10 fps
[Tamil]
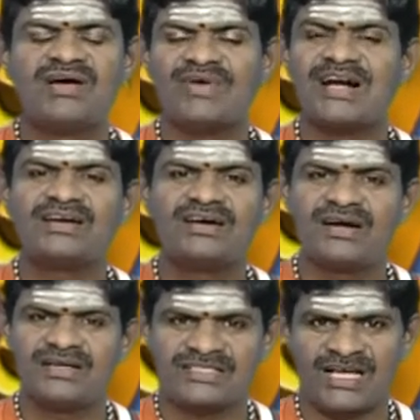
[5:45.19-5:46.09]

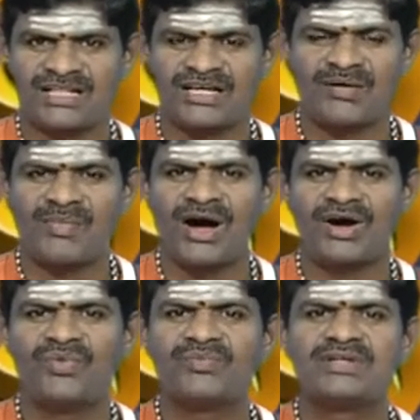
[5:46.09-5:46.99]
வழக்குகள்
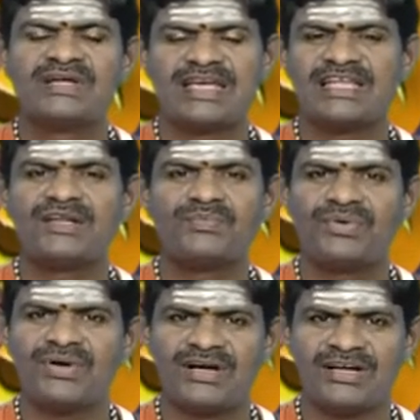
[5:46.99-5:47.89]
சாதகமாகும்
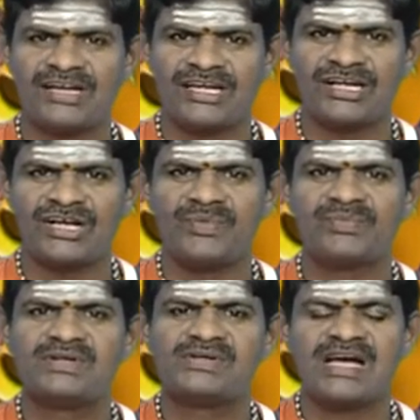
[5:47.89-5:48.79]
எதிர்ப்புகள் நீங்கும்